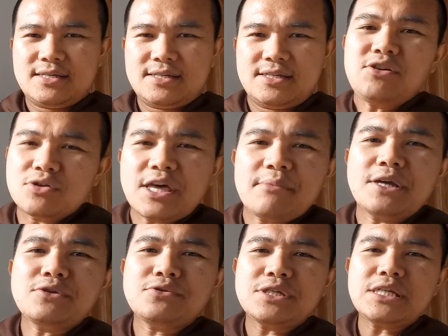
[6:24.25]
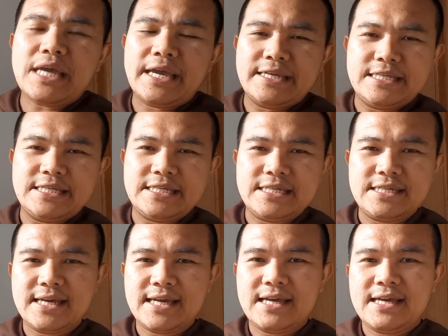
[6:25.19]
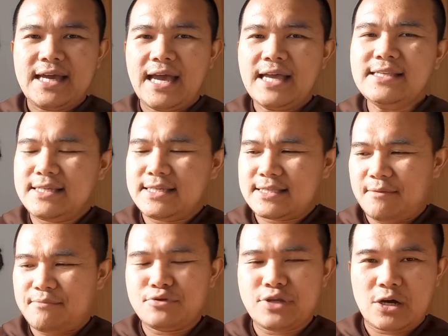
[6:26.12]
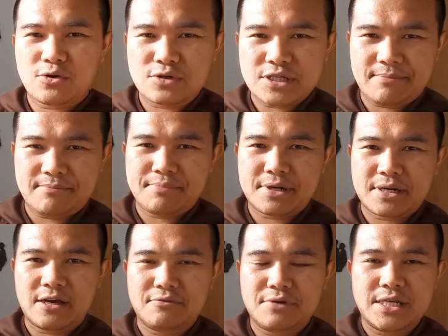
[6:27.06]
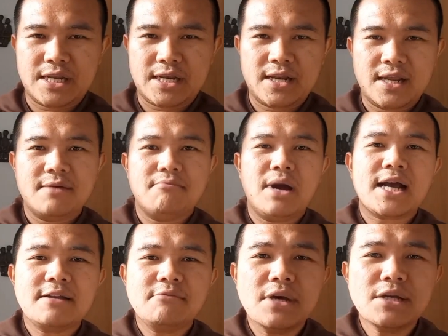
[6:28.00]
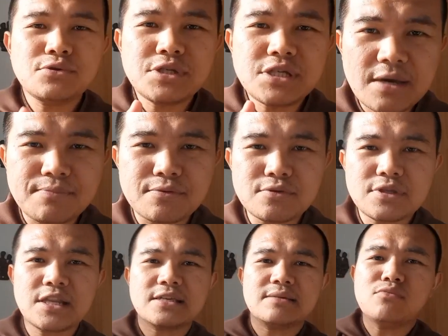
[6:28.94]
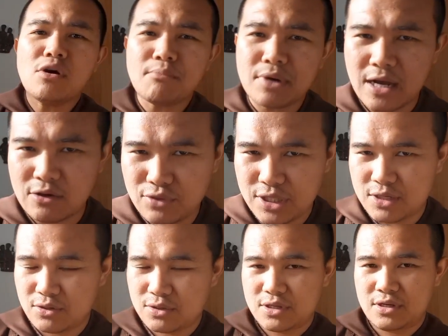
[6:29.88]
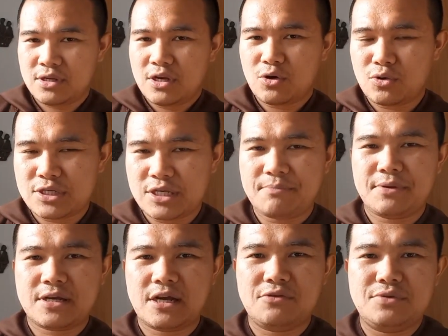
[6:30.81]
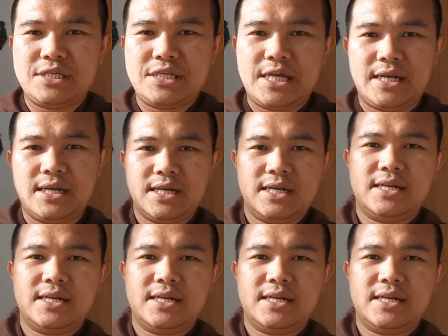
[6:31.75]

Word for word: Di otak manusia ini. Anjing tak punya konsep perkawinan. Bahkan manusia pun tidak semua mengakui konsep perkawinan.